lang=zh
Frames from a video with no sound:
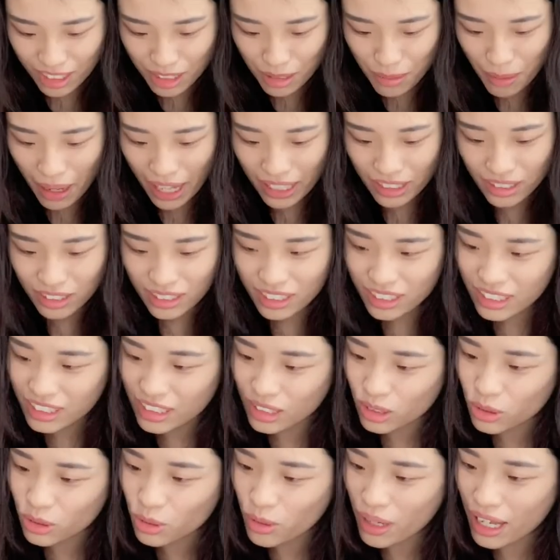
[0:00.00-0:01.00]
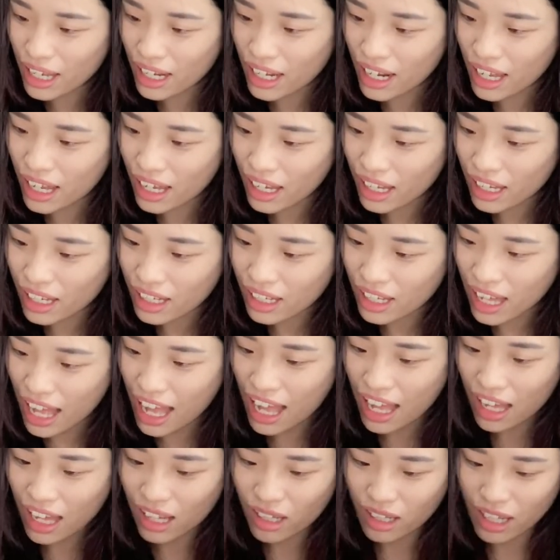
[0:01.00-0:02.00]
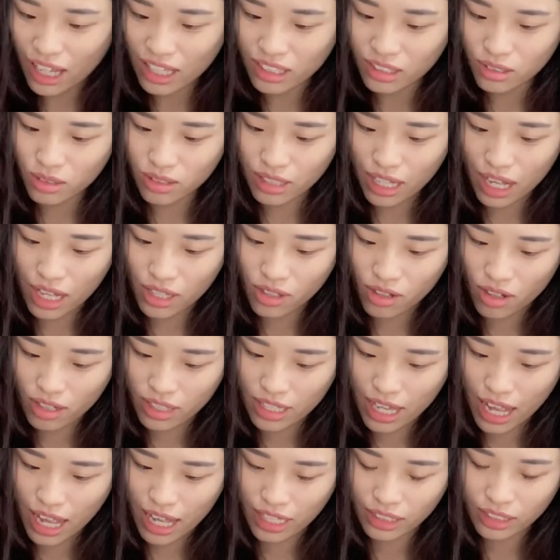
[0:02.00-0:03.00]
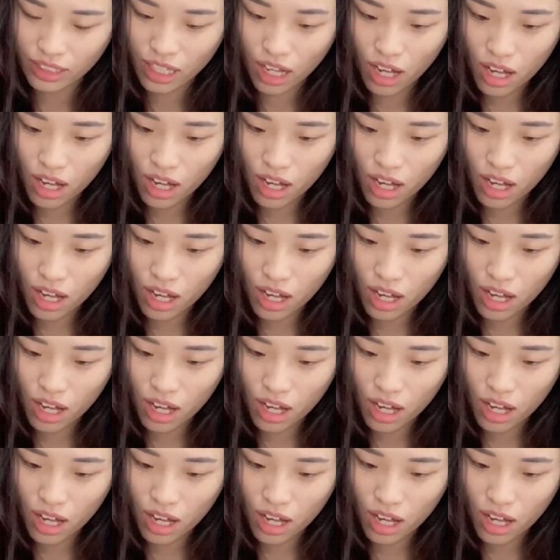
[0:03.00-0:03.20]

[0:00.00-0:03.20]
什么它就自己断了啊？ 啊，还是我刚刚有压到